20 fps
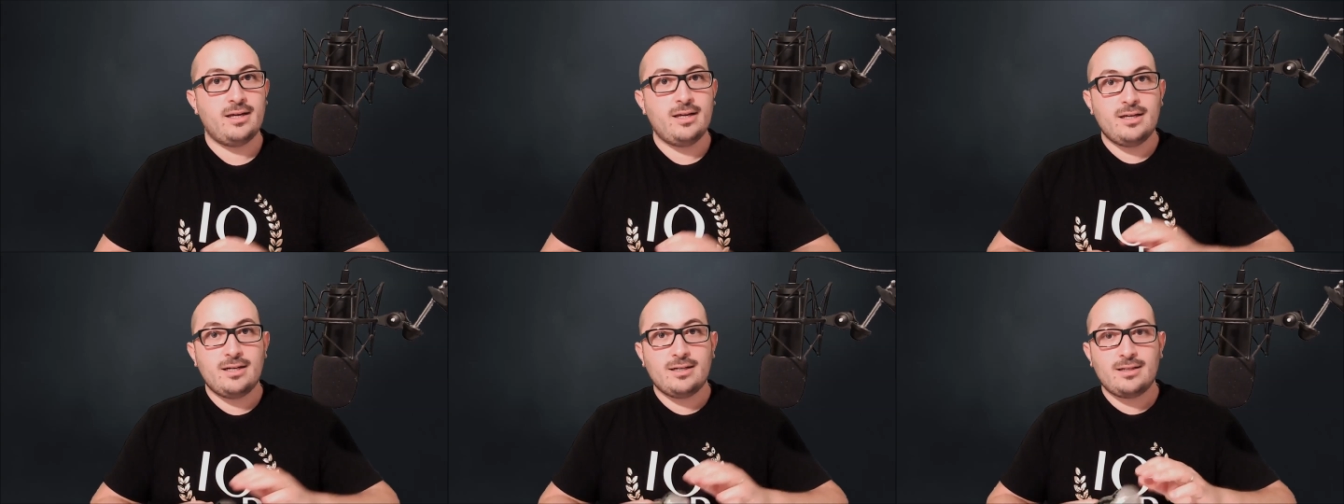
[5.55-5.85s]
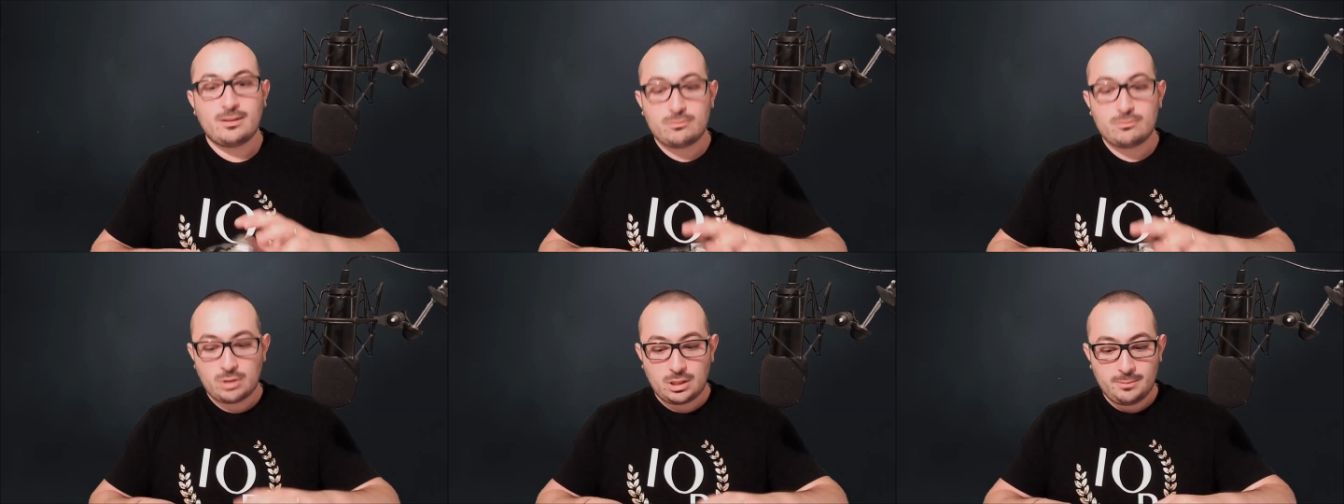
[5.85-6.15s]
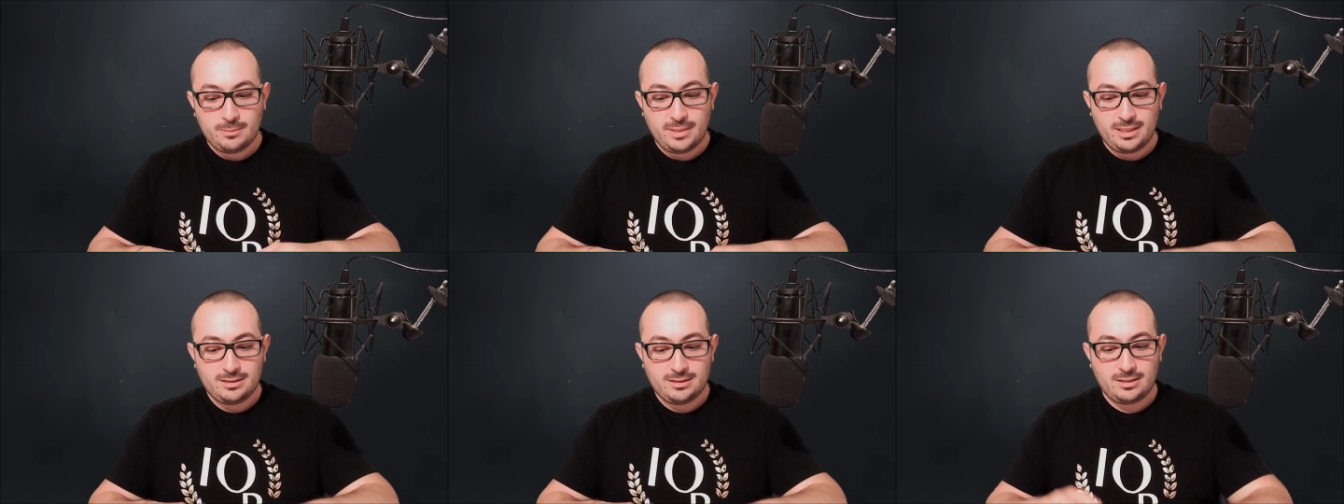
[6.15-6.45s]

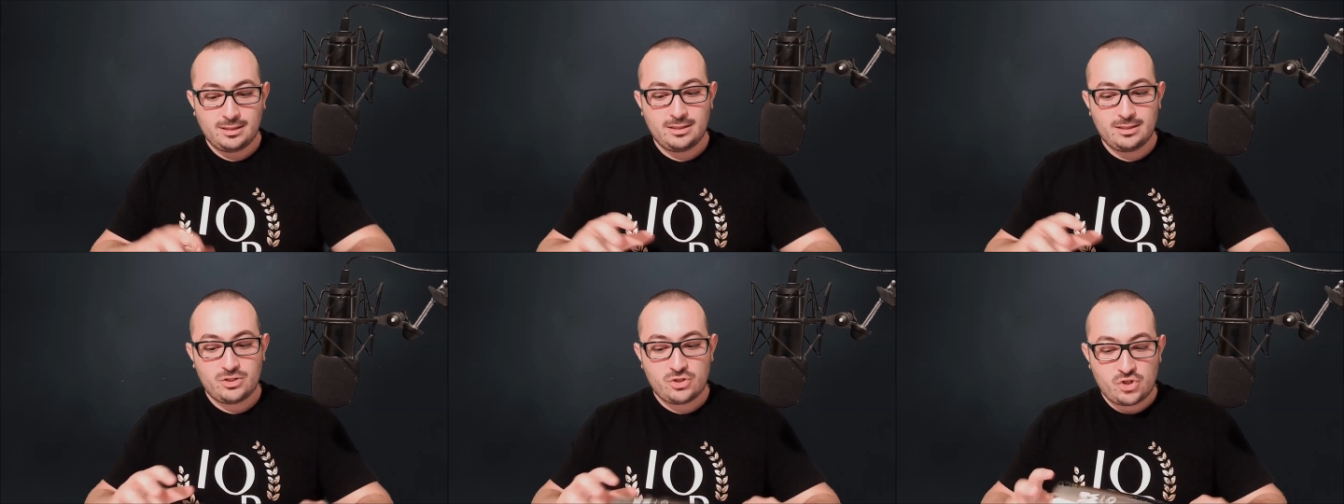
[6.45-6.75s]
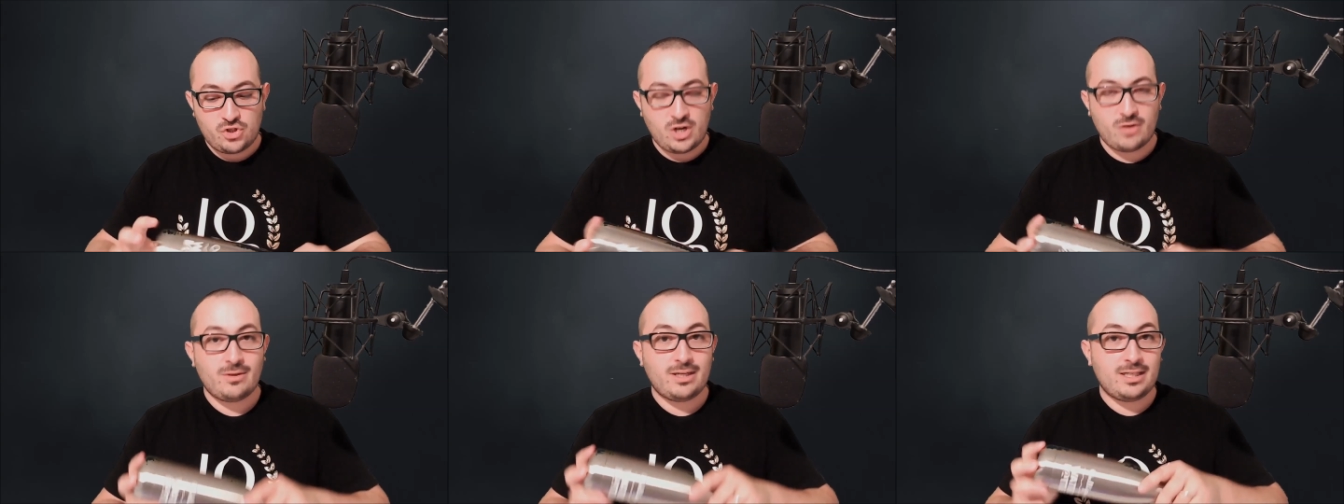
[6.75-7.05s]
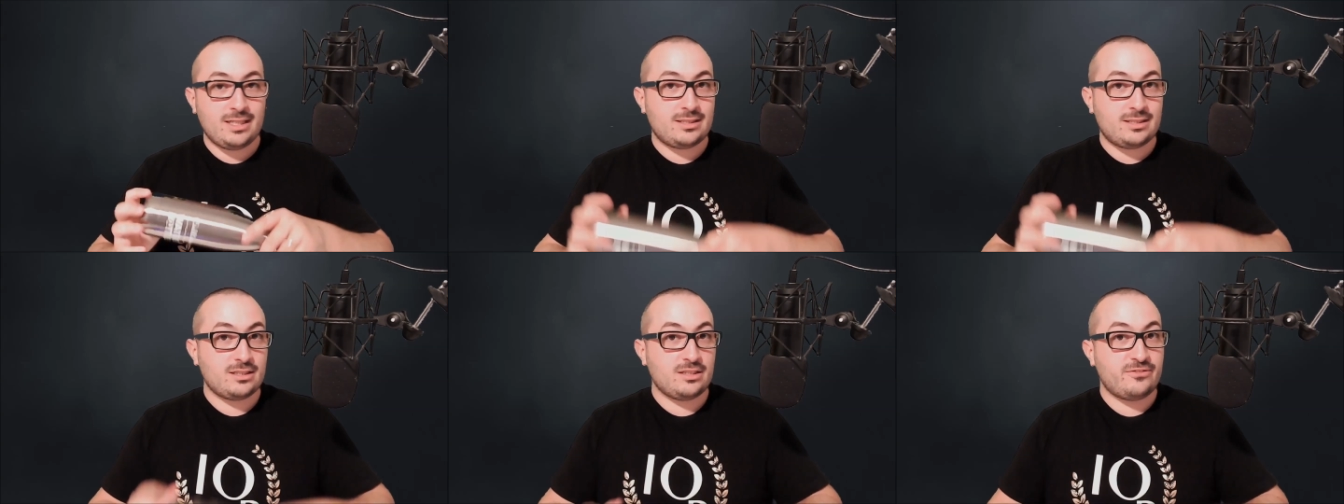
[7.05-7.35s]
Naturalmente c'è una
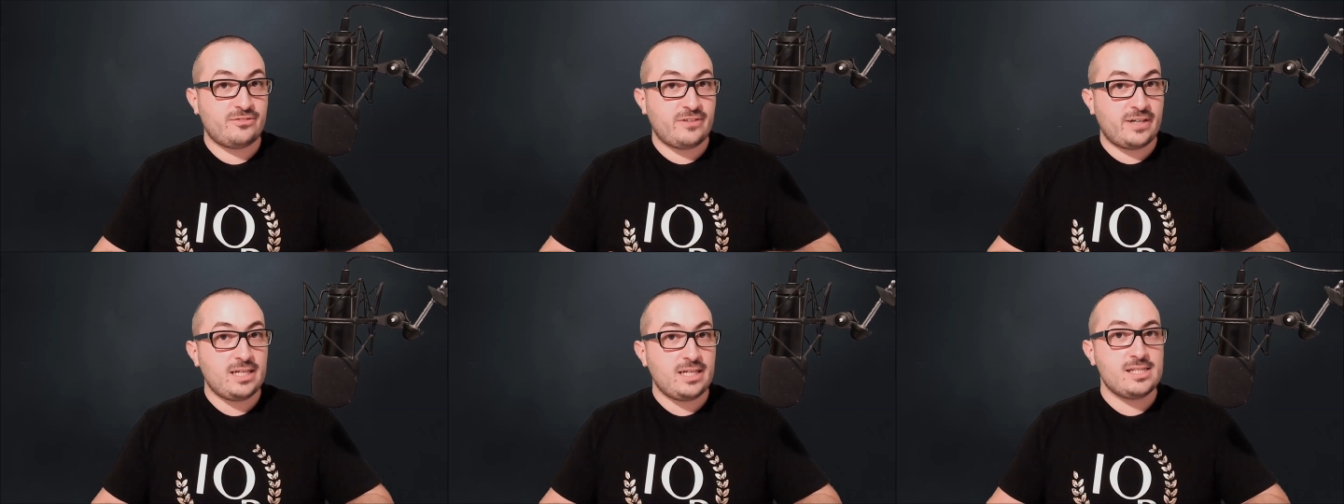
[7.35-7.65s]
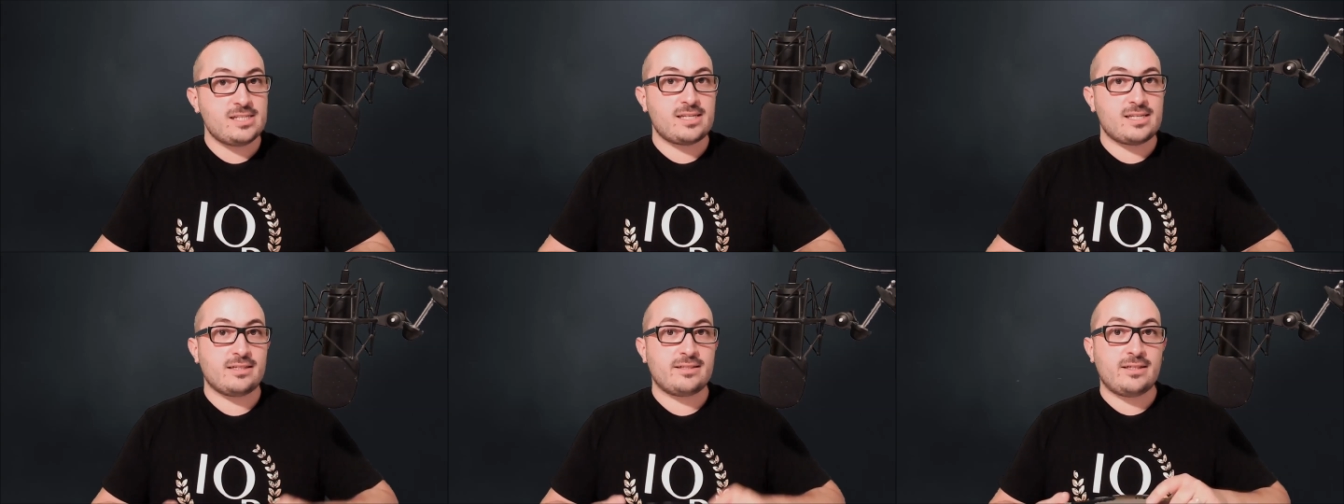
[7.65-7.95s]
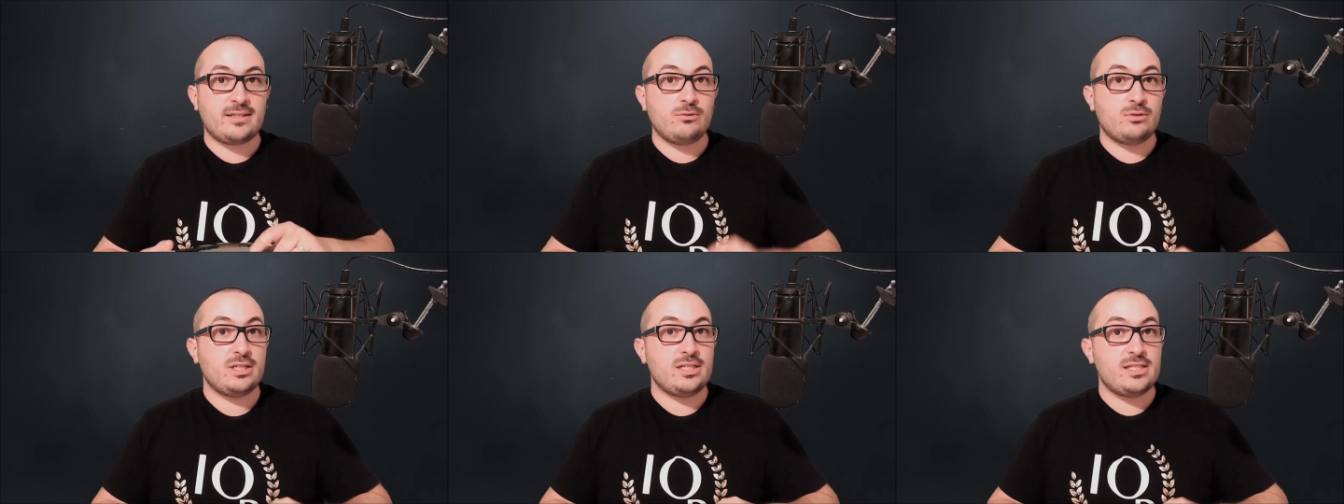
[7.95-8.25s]
netta differenza se
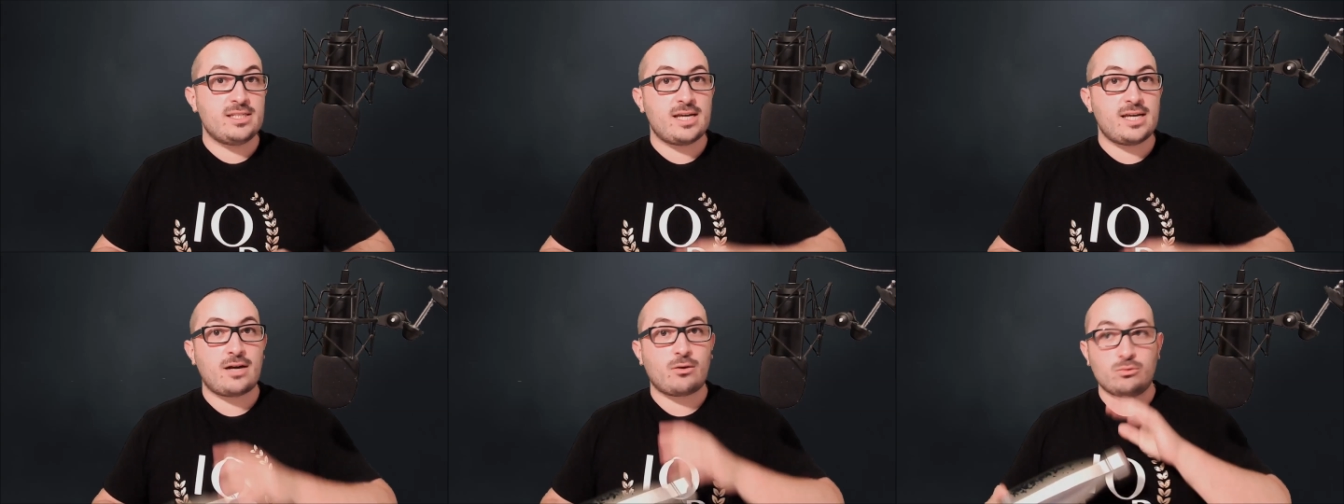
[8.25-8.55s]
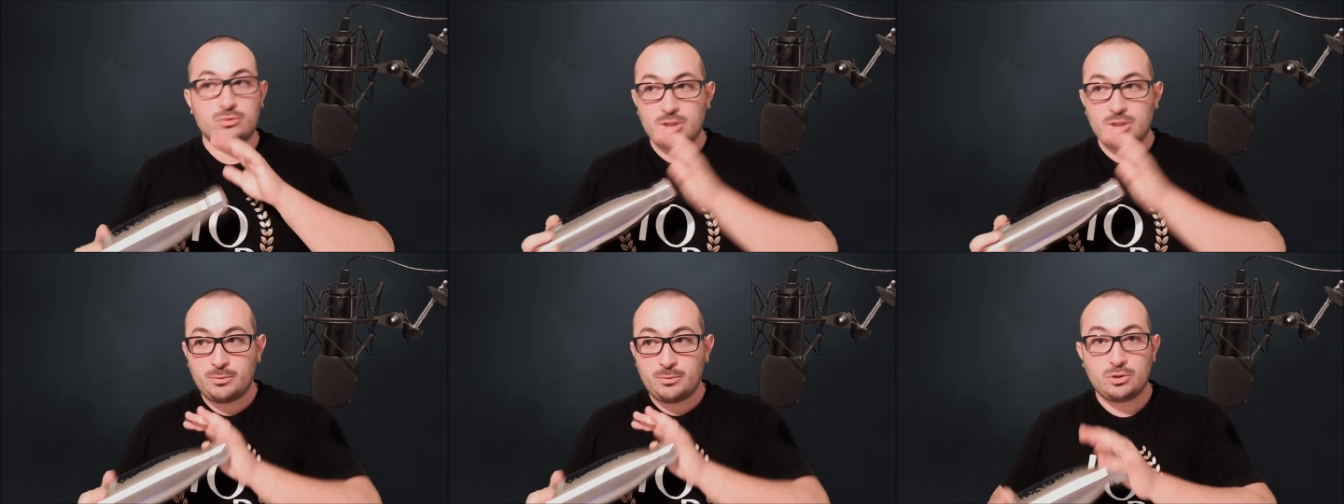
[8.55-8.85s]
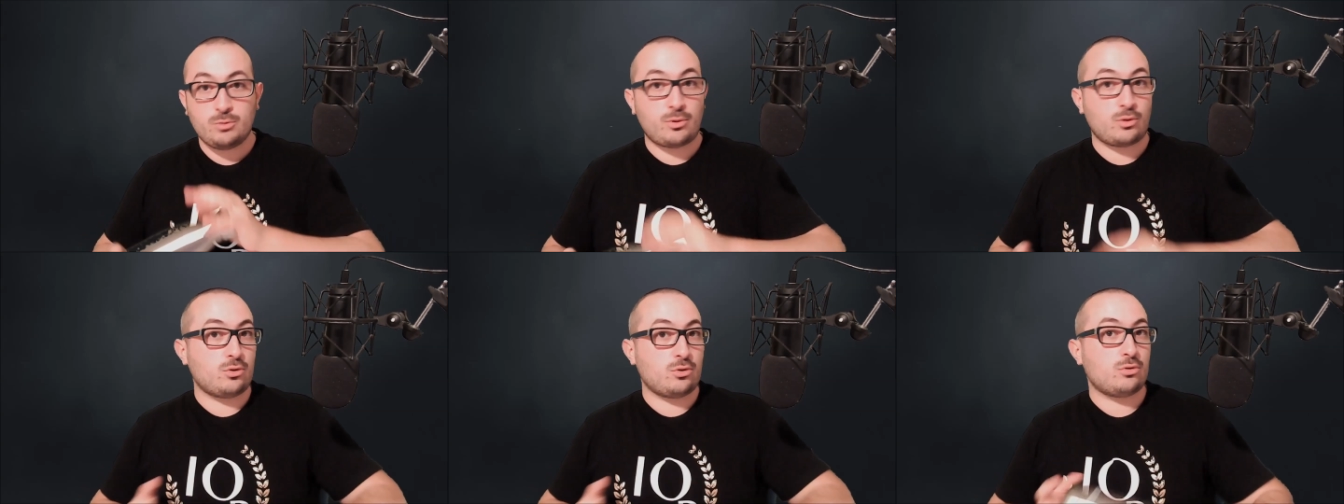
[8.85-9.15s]
utilizzare un tipo di
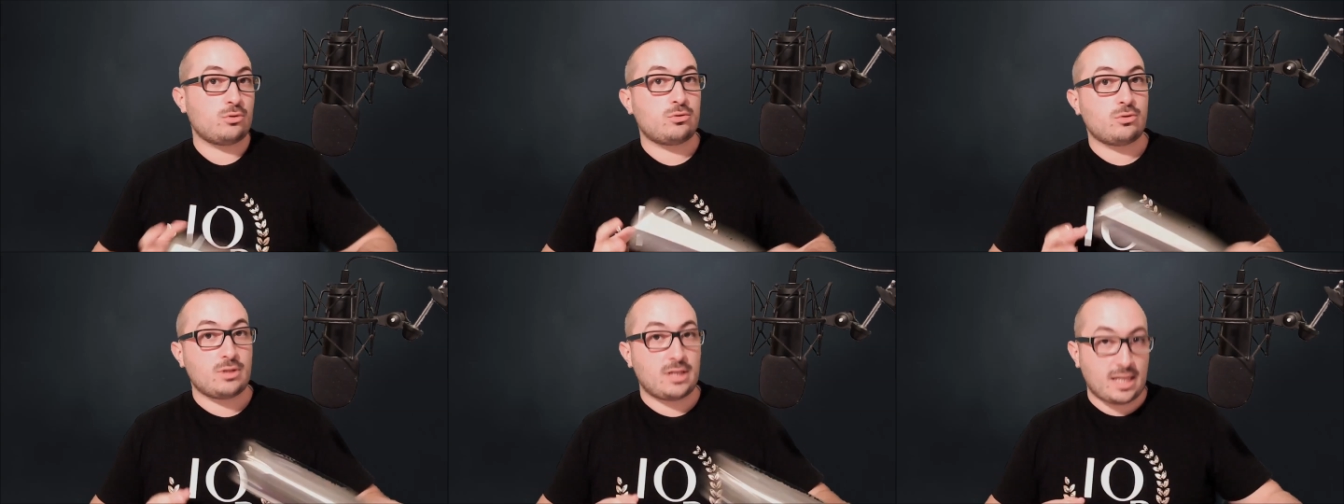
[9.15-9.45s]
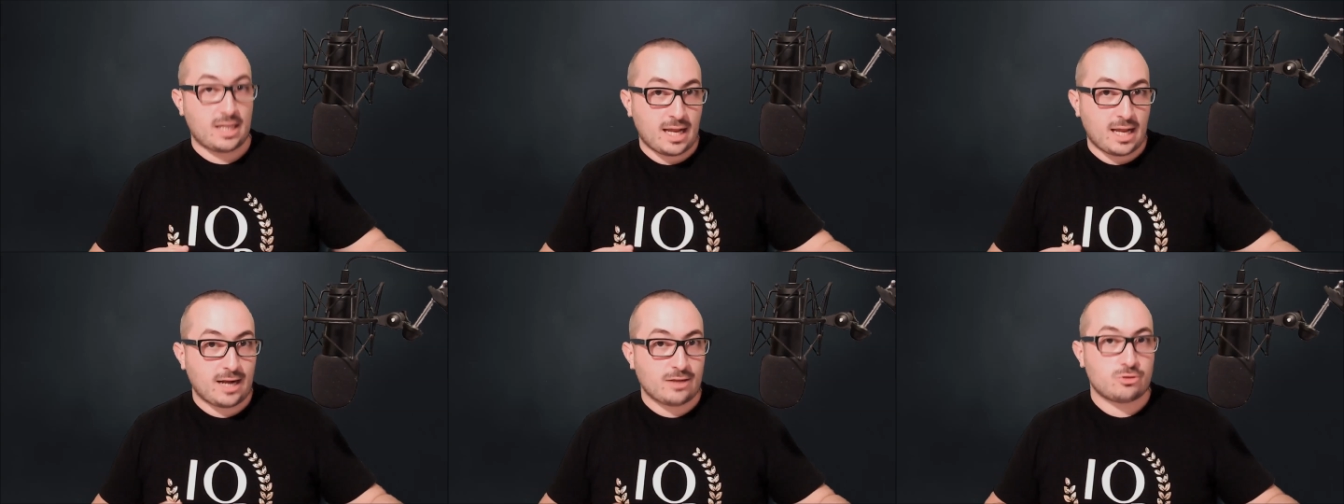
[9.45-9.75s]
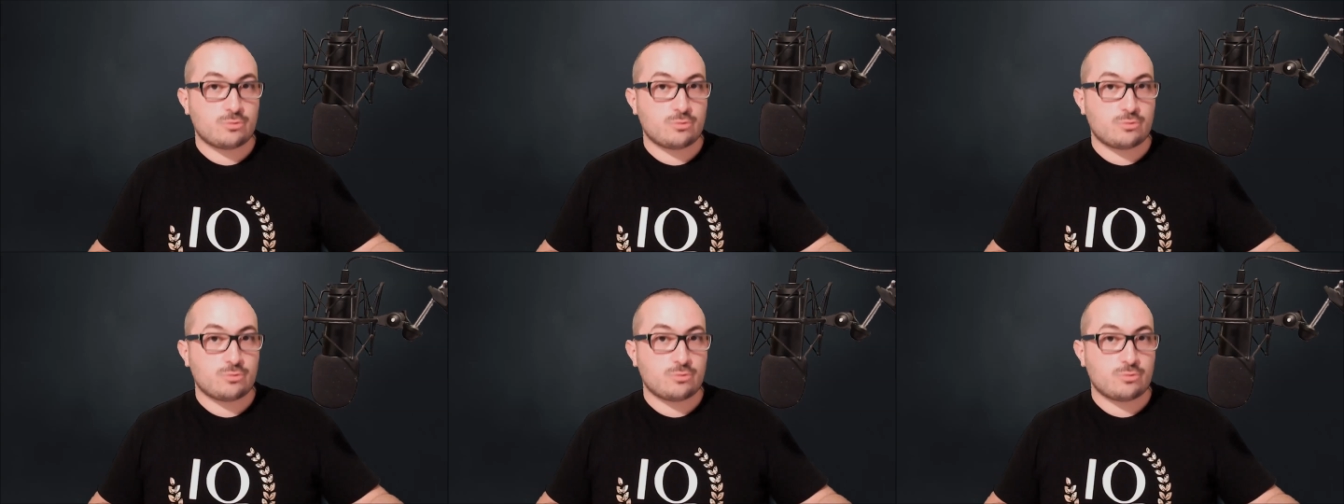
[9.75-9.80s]
prodotto dall'altro,